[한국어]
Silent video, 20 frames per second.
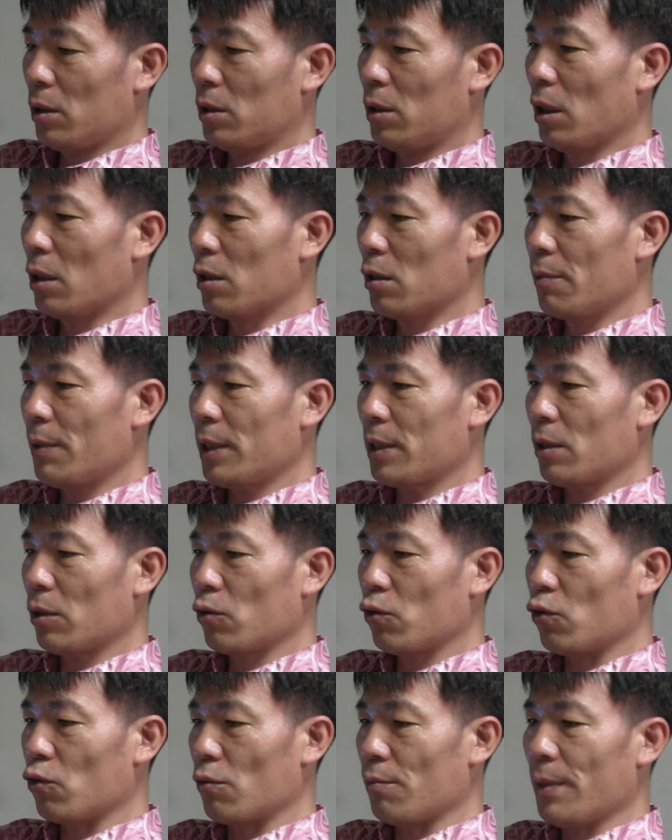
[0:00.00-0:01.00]
정읍에서
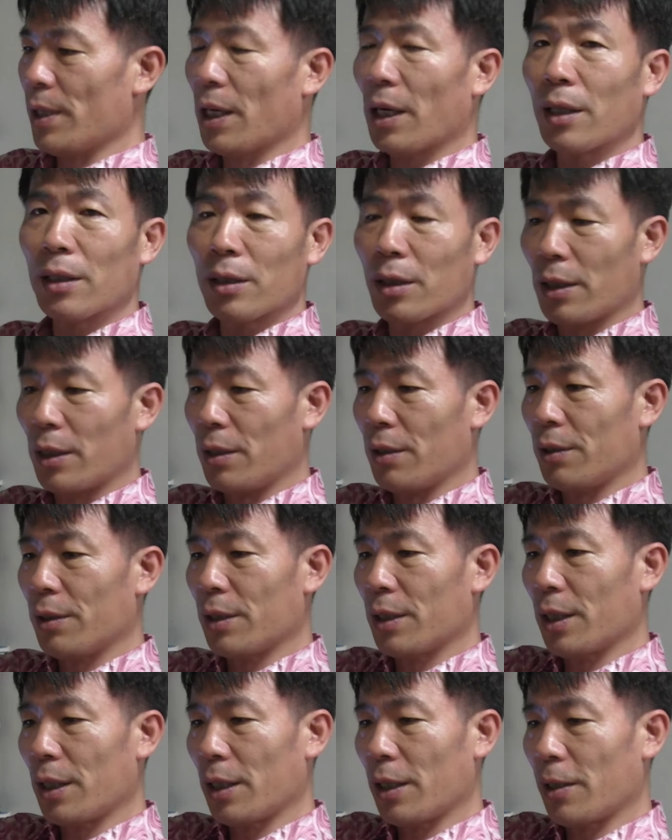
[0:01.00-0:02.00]
유명한 거예요,
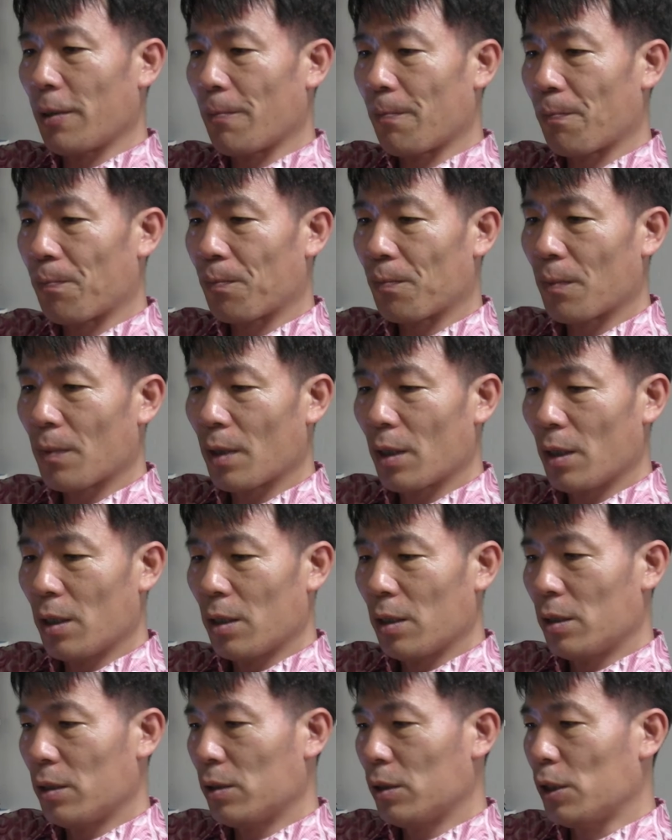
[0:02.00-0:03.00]
이게.
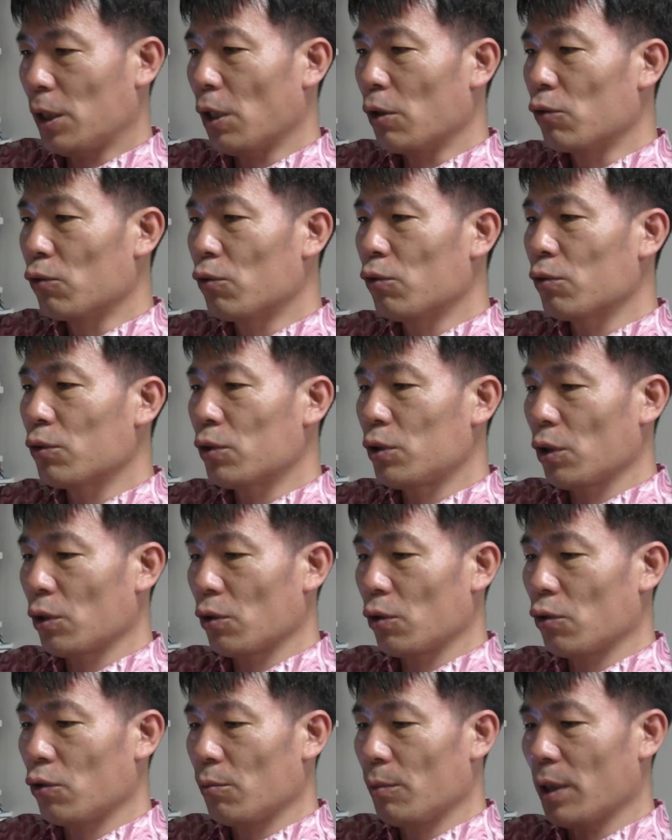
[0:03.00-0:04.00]

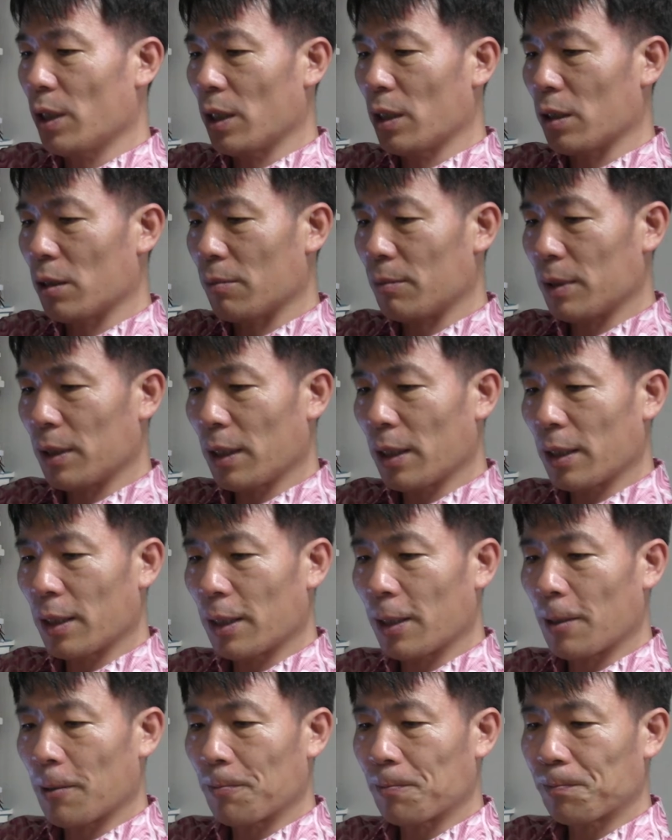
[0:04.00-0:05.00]
전국적으로 유명한 겁니다,
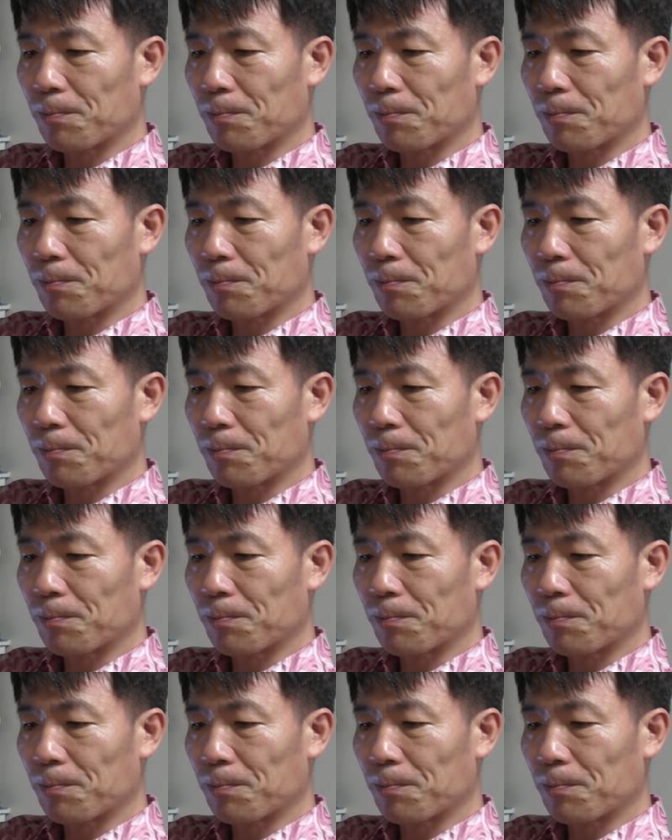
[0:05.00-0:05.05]
이게.